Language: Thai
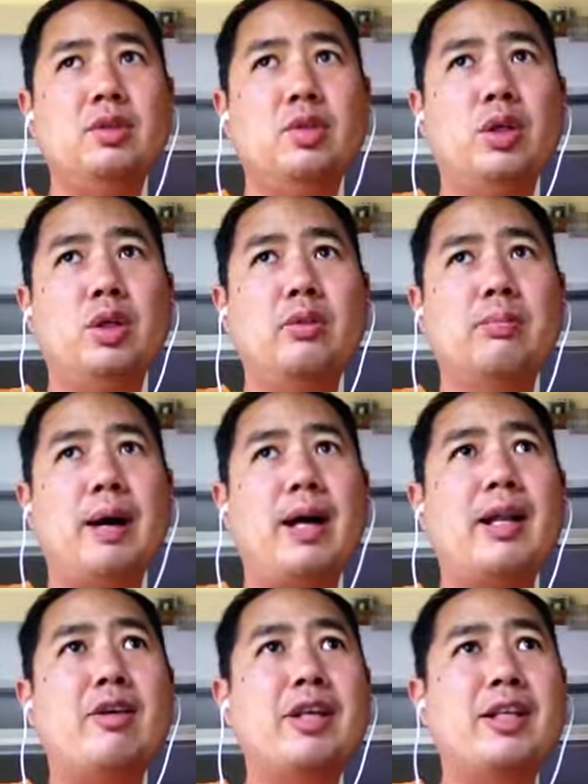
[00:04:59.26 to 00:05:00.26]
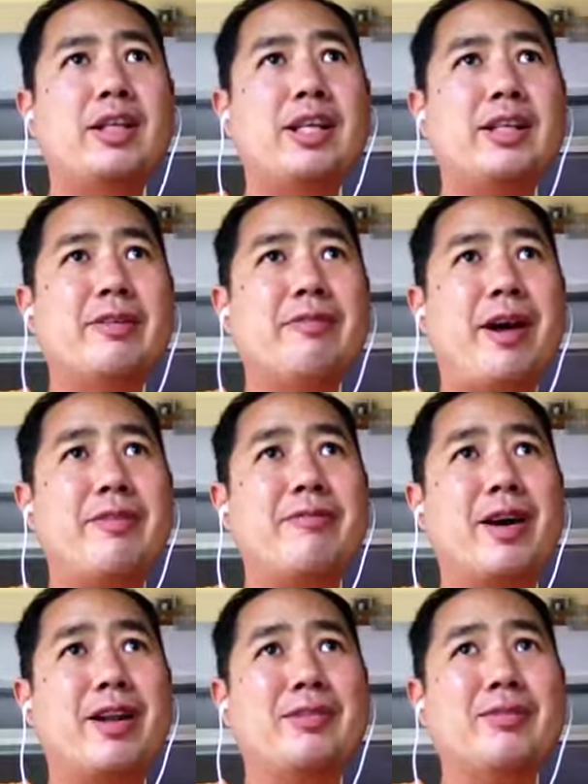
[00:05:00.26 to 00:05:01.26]
ส่วนบ้านเราเนี่ยคิดจะใฝ่
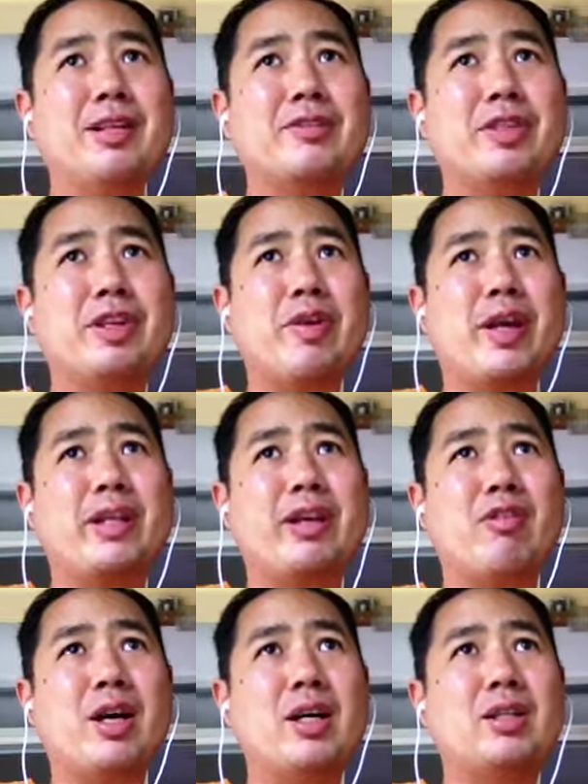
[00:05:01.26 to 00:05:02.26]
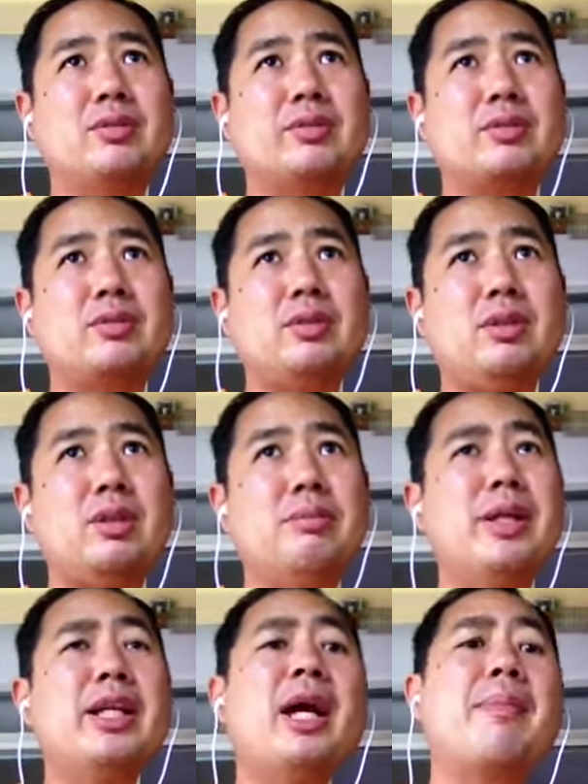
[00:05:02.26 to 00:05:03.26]
ฝันเดือบซีเกตแต่ว่า
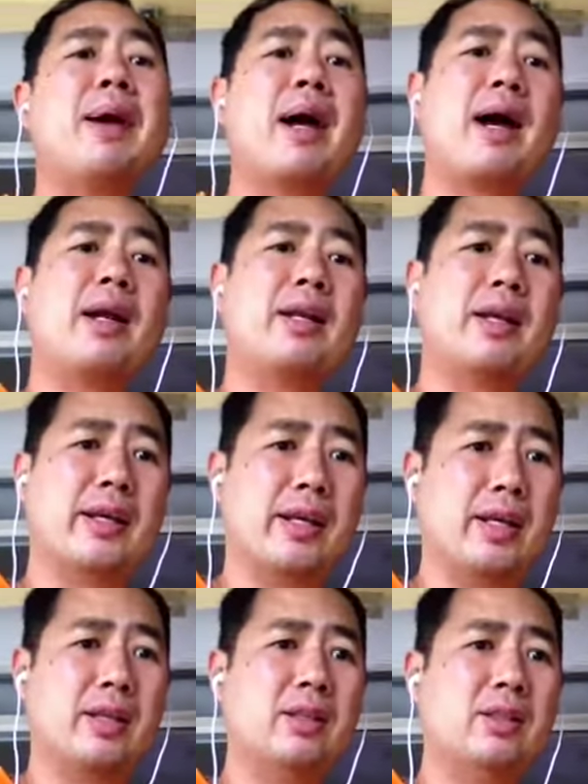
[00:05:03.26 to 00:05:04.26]
ไม่ได้ทำงานอะไรเงี้ย